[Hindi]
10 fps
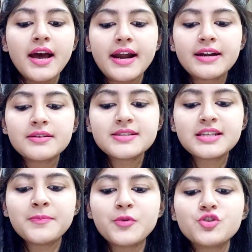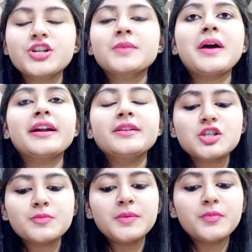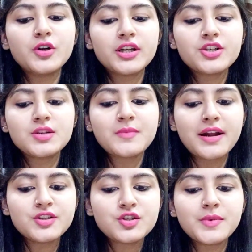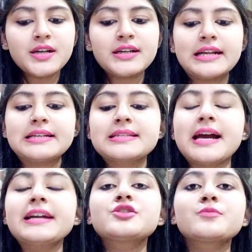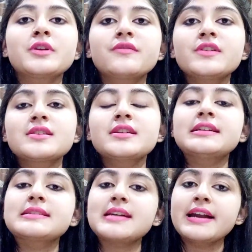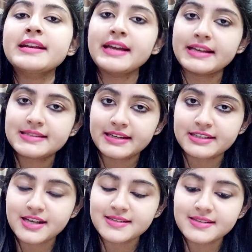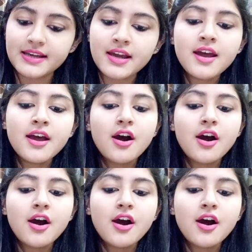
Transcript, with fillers: एंड जैसे कि प्रोजेक्ट मैनेजमेंट प्रोडक्शन मैनेजमेंट एंड साइट सुपरविजन डिजाइनिंग एक्सेट्रा से